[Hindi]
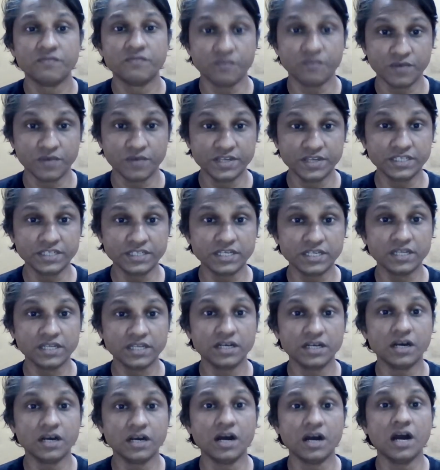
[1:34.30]
फोलेट
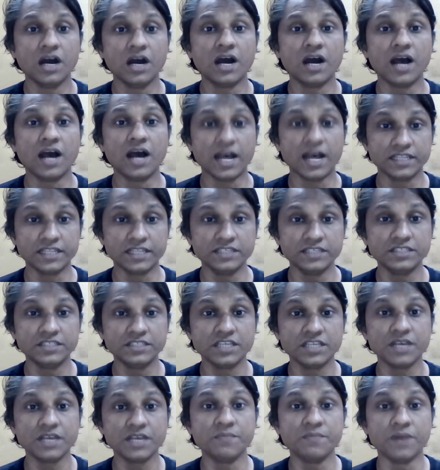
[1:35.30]
आदि
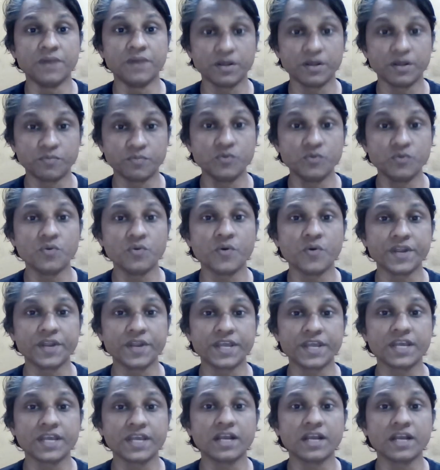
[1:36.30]
से भरपूर होने
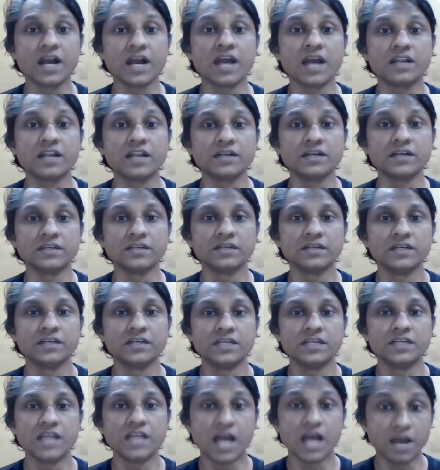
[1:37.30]
के कारण
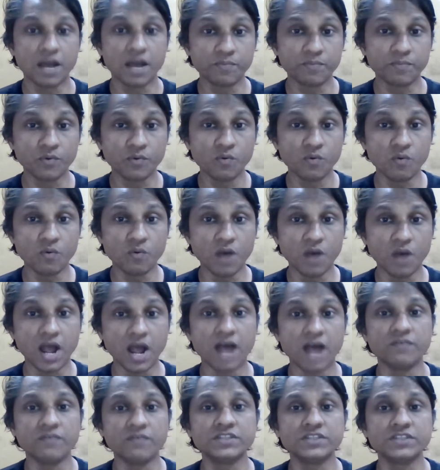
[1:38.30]
आपको
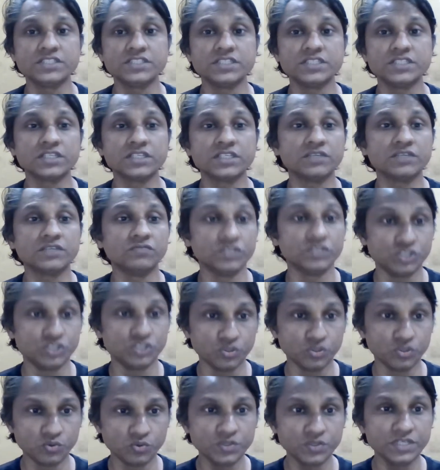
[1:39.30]
आवश्यक व
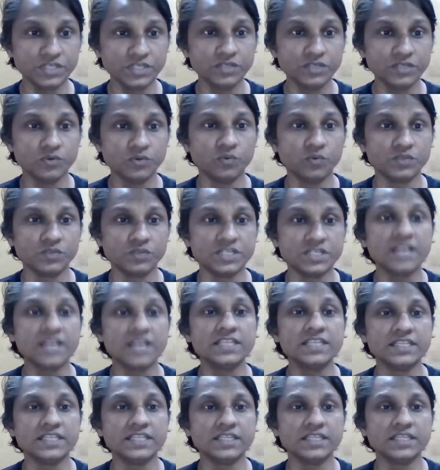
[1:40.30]
जरूरी ऊर्जा
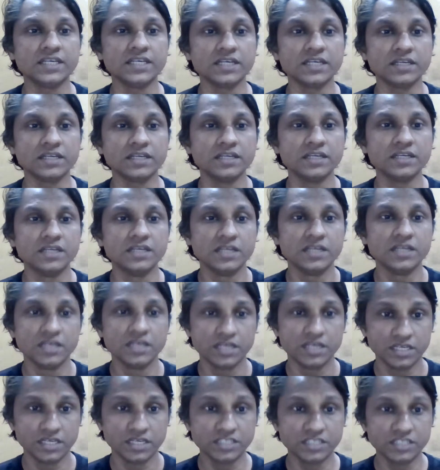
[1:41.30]
देती है
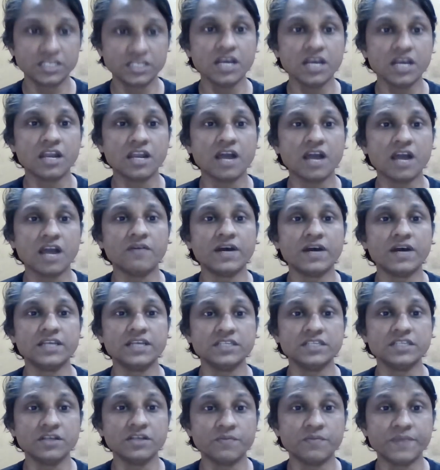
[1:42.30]
इसके अलावा
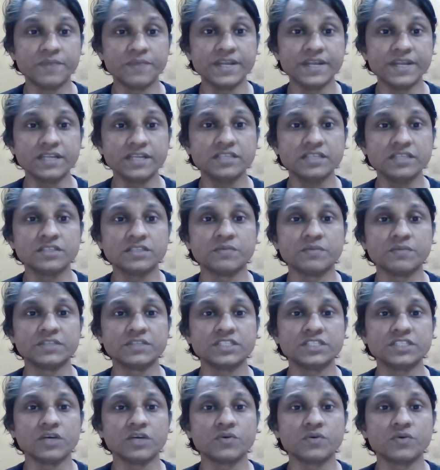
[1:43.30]
यह पेट की
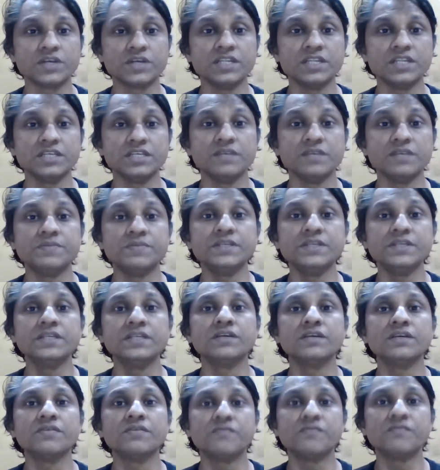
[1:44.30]
समस्याओं के लिए भी
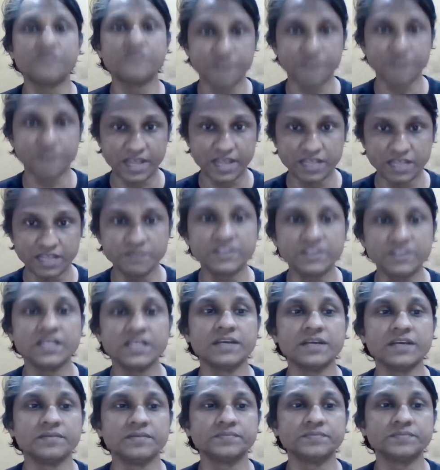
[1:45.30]
फायदेमंद
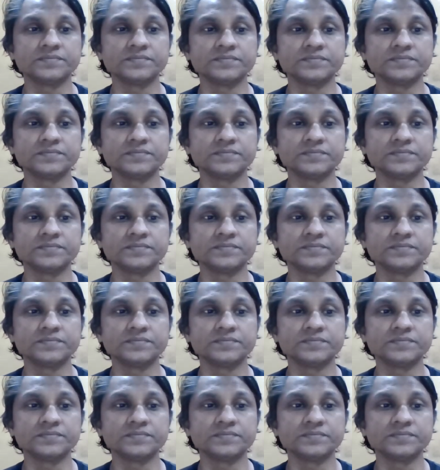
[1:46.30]
है